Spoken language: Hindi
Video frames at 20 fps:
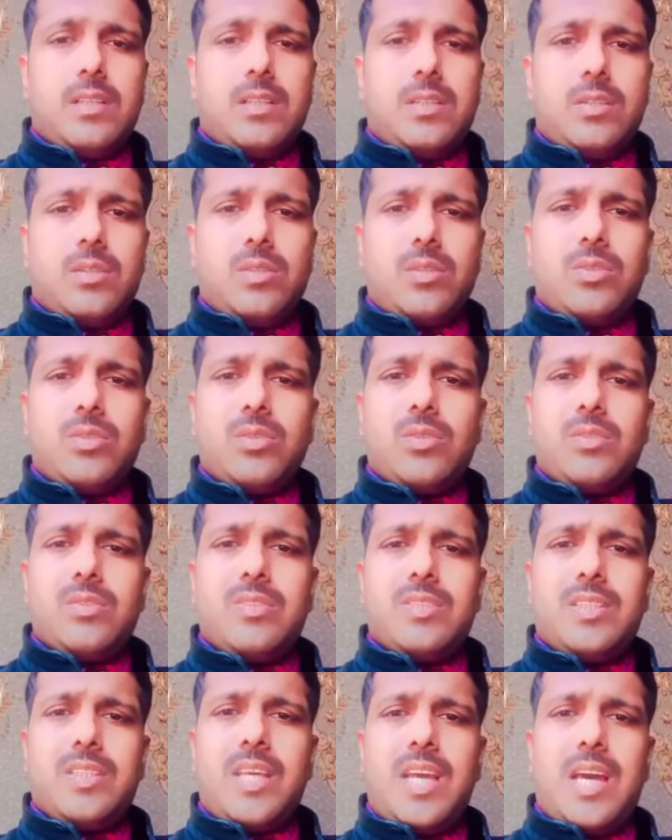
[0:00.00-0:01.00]
दोस्तों
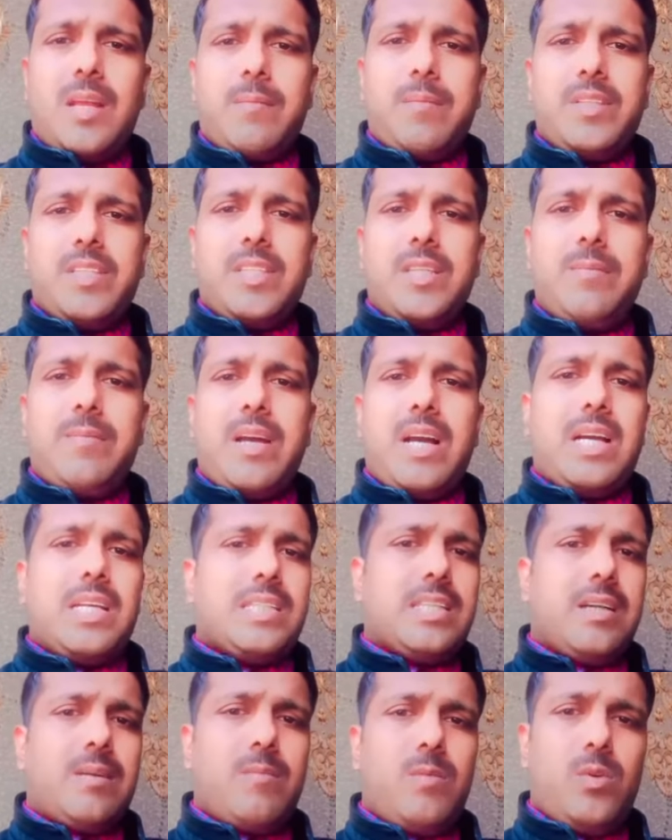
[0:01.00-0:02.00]
सीआरपीसी में
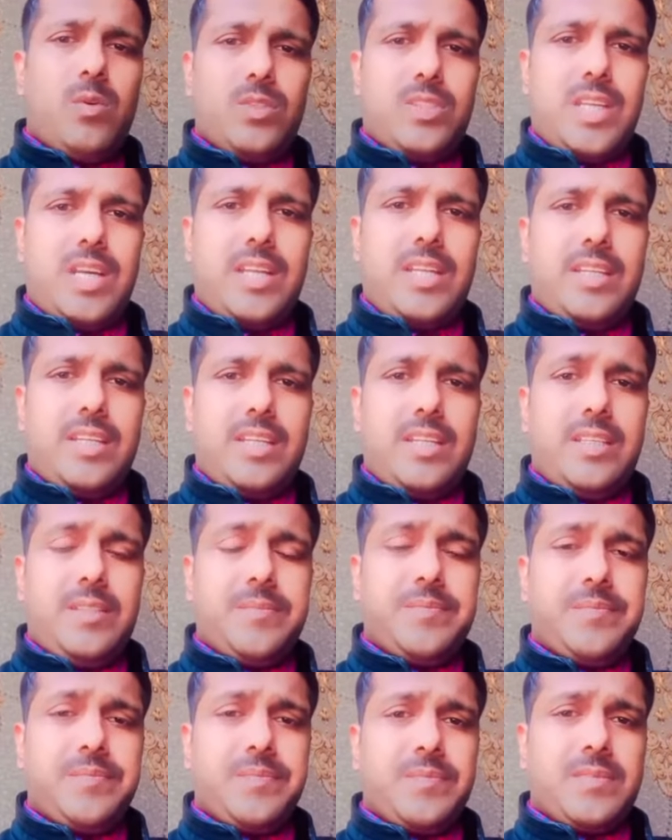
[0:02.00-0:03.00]
आज हम लोग जानेंगे
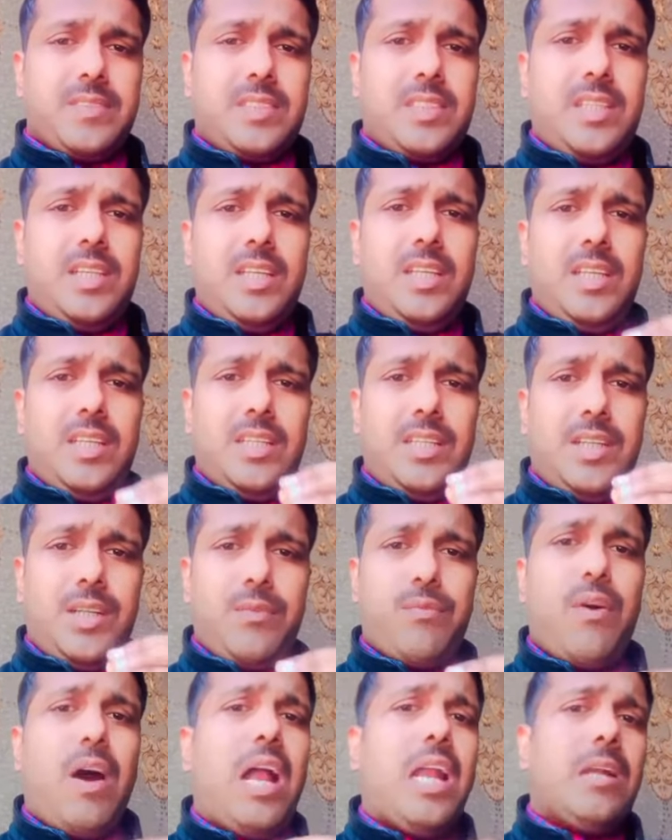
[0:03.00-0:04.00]
कि
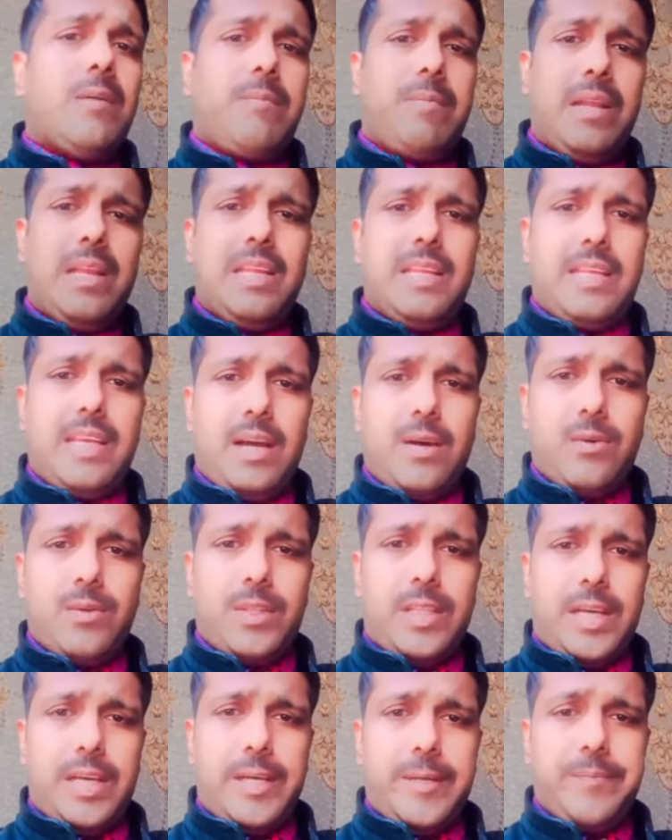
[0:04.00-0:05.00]
डिफ़ॉल्ट बिल क्या
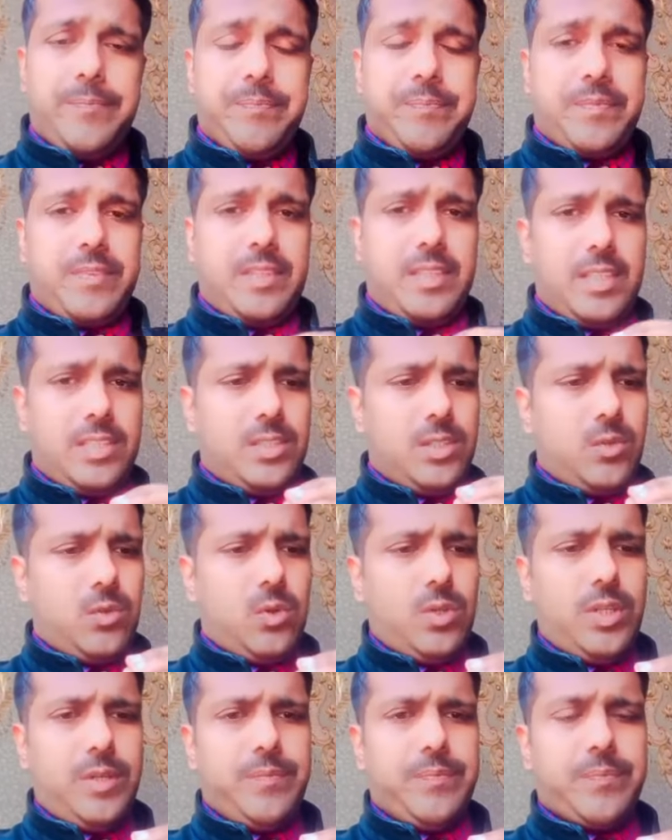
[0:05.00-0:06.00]
होता है जैसे
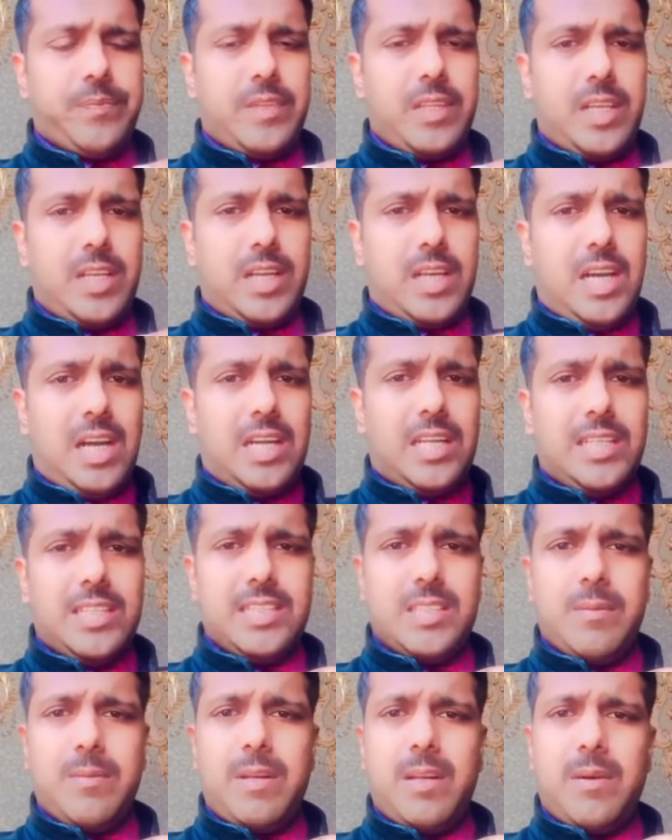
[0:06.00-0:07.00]
कोई
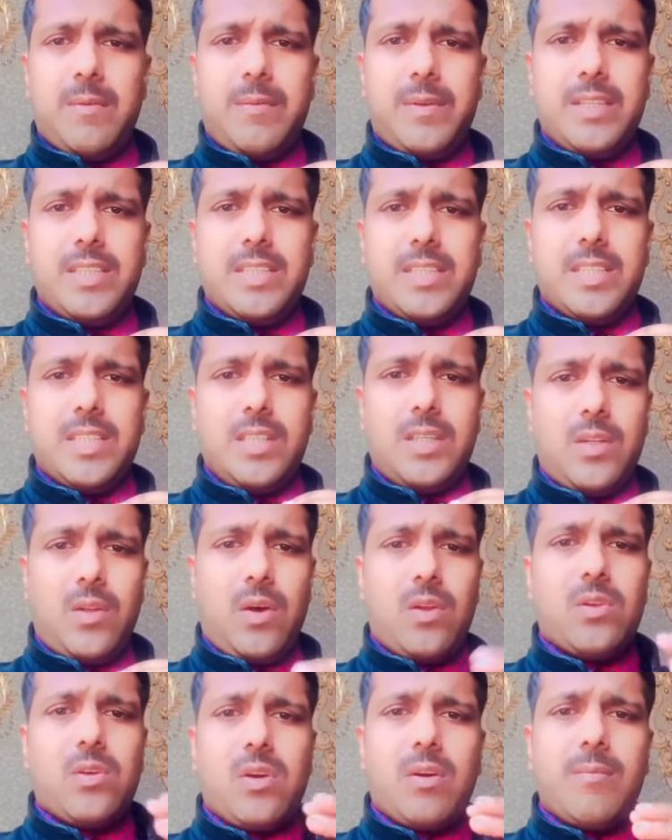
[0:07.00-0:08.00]
कागनिजेबल ऑफेंस
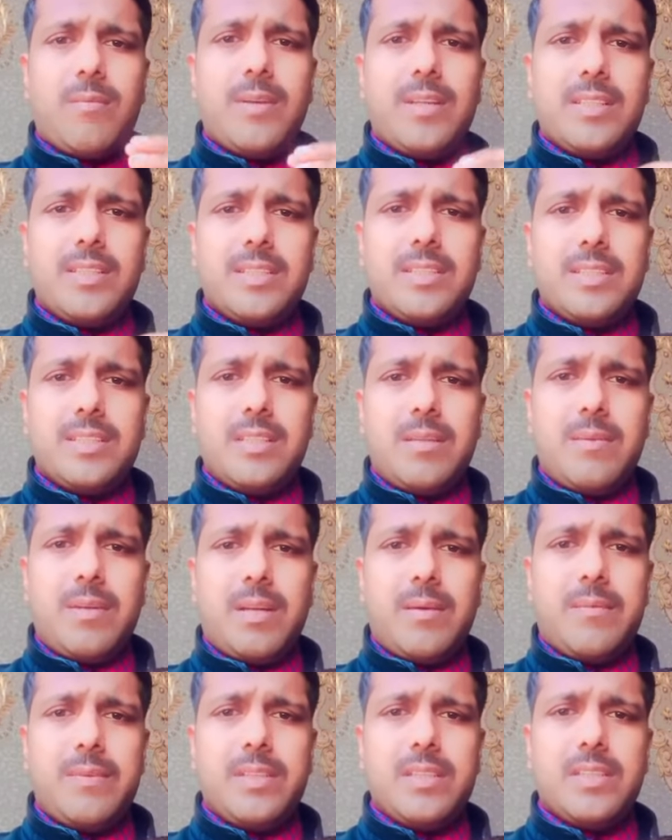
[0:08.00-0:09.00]
नॉन कॉग्निजेबल
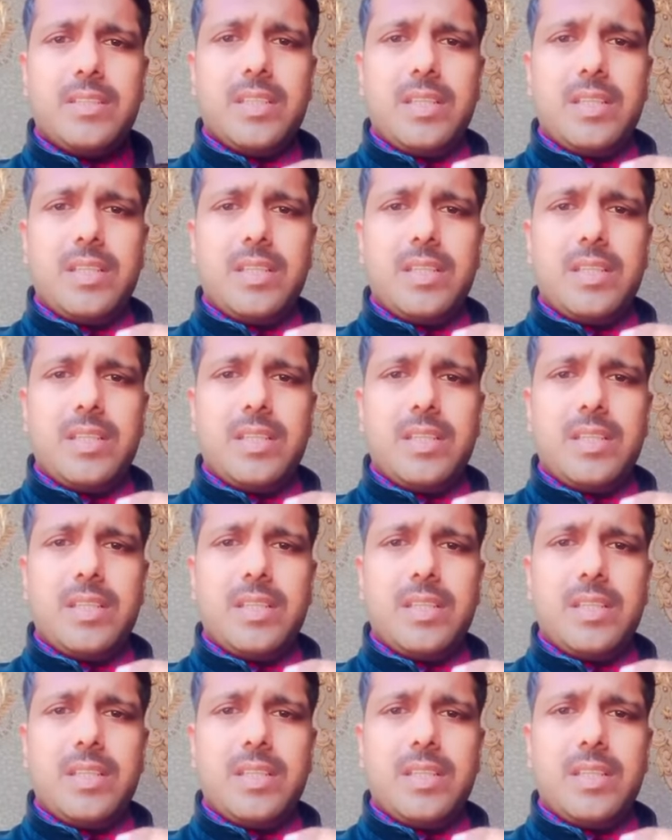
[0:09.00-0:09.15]
ऑफेंस